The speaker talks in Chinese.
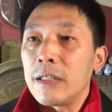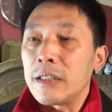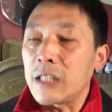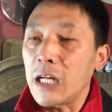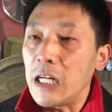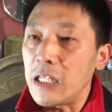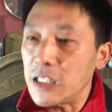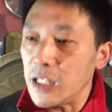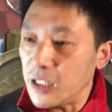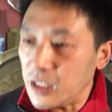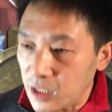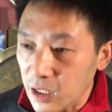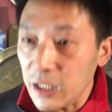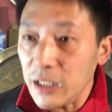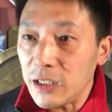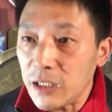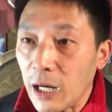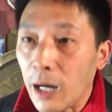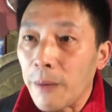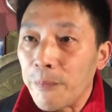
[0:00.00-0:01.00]
这些
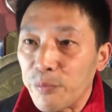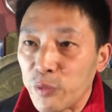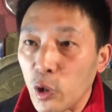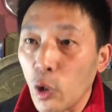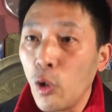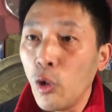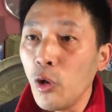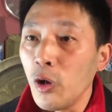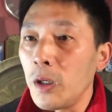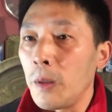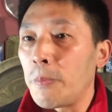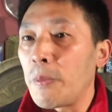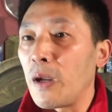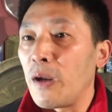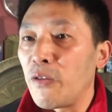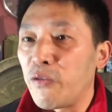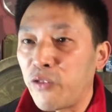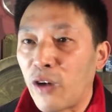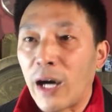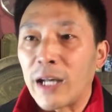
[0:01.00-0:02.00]
进项都会
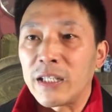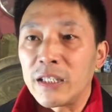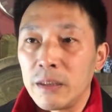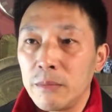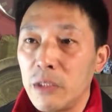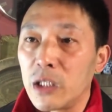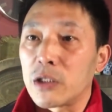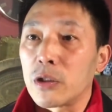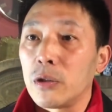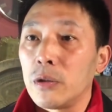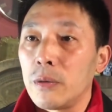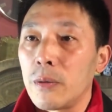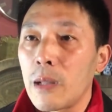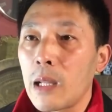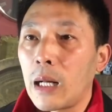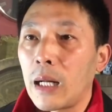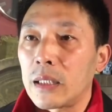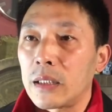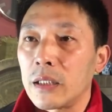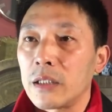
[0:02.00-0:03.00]
被法庭没收
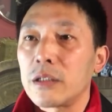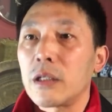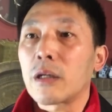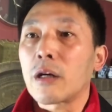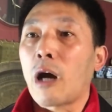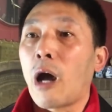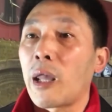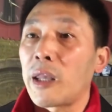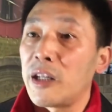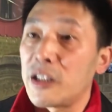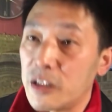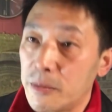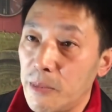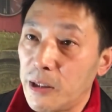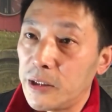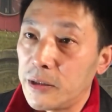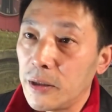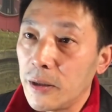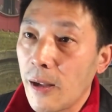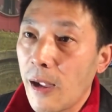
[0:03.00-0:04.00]
啊，这个叫
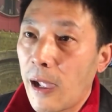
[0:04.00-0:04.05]
garnishment